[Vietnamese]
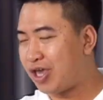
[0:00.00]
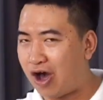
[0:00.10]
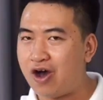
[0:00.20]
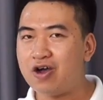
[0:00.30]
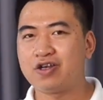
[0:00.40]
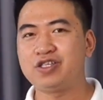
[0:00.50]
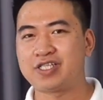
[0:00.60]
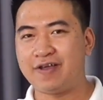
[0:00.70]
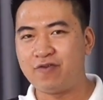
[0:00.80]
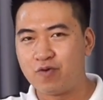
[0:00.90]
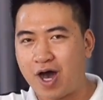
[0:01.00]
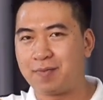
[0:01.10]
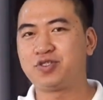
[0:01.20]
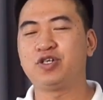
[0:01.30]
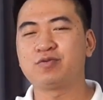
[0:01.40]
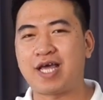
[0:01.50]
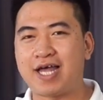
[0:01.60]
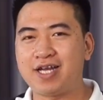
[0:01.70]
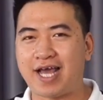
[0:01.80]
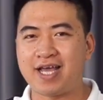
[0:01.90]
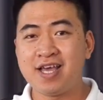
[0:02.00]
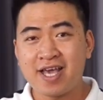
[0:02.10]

nhỏ nó sẽ phù hợp cho chúng ta đó là